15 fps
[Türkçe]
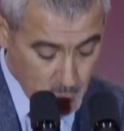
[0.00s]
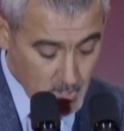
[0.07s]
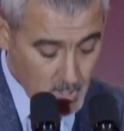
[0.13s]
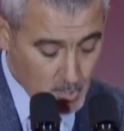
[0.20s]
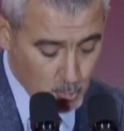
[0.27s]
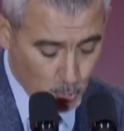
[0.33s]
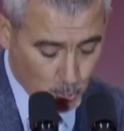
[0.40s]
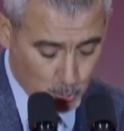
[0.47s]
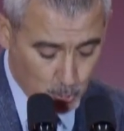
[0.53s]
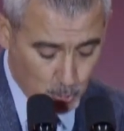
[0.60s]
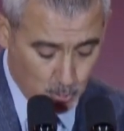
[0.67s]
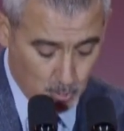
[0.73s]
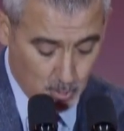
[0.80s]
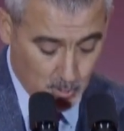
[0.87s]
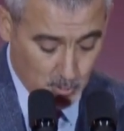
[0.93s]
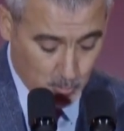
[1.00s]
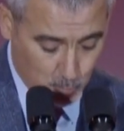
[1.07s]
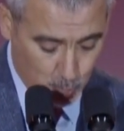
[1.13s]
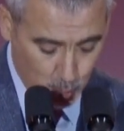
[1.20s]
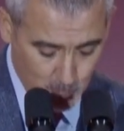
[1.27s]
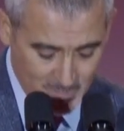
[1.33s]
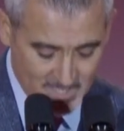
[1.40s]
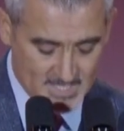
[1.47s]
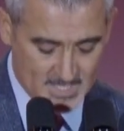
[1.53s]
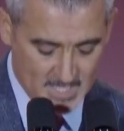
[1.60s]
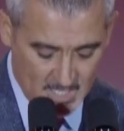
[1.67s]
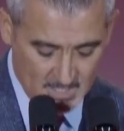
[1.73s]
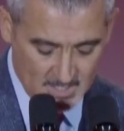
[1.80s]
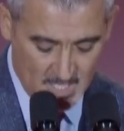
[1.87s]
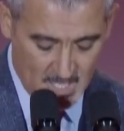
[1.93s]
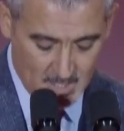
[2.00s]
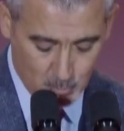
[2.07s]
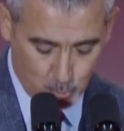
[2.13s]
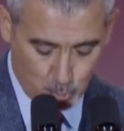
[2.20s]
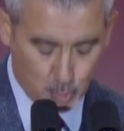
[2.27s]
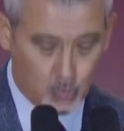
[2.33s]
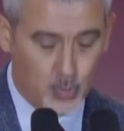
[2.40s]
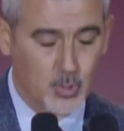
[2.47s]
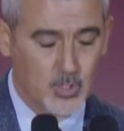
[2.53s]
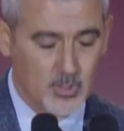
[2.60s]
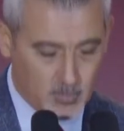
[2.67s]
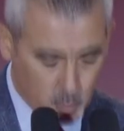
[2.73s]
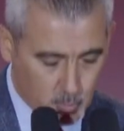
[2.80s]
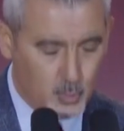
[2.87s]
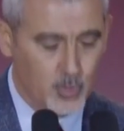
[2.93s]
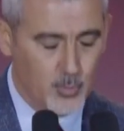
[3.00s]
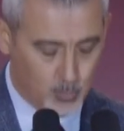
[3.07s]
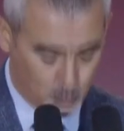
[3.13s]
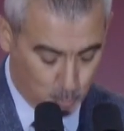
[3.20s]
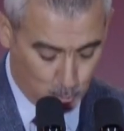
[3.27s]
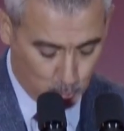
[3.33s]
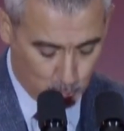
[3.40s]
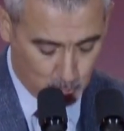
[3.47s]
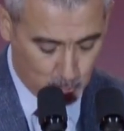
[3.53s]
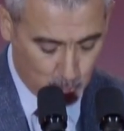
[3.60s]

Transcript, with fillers: yolu tüm insanlığa uçut, tüm, bu kutlu